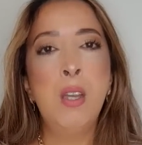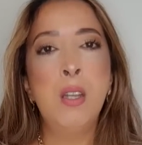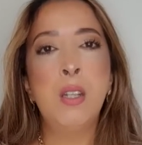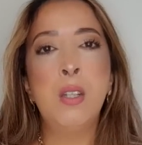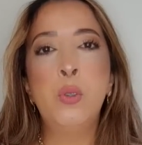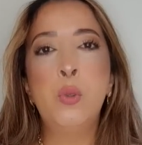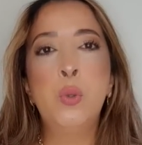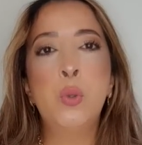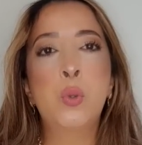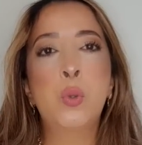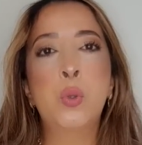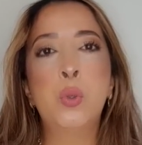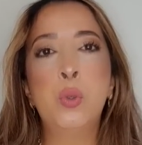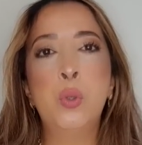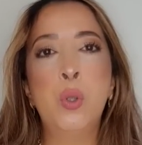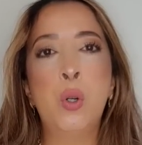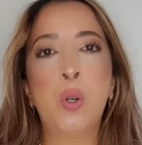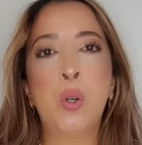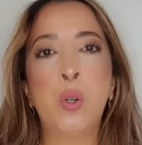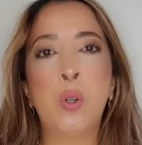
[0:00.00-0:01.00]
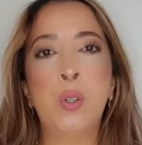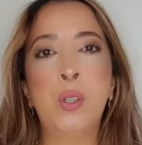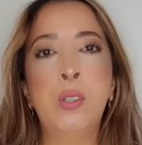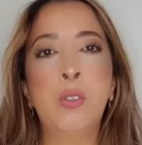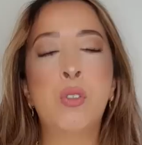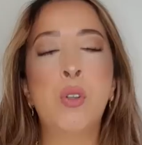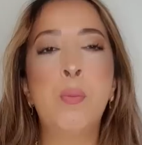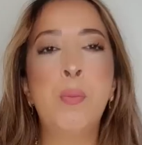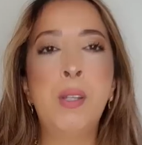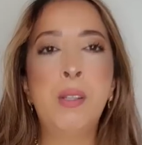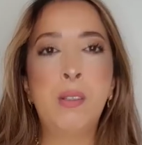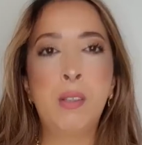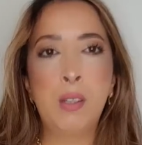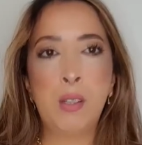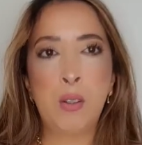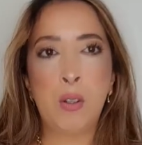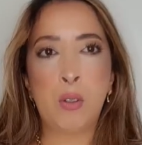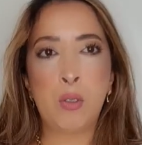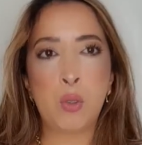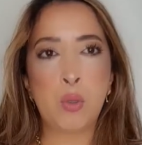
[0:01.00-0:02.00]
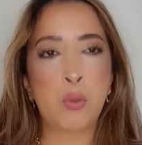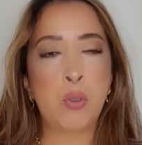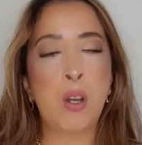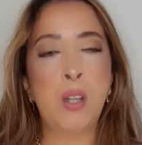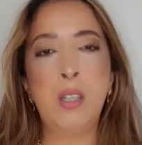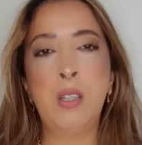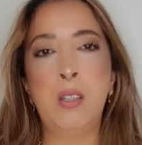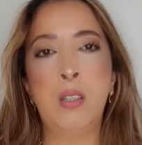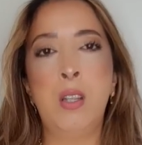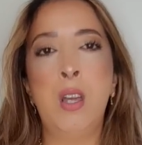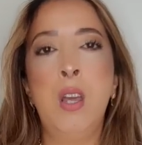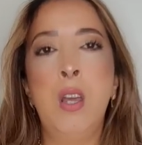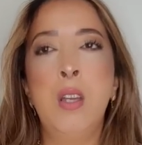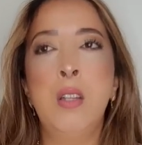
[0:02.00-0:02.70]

Et du coup, il se mettait, tu vois, il,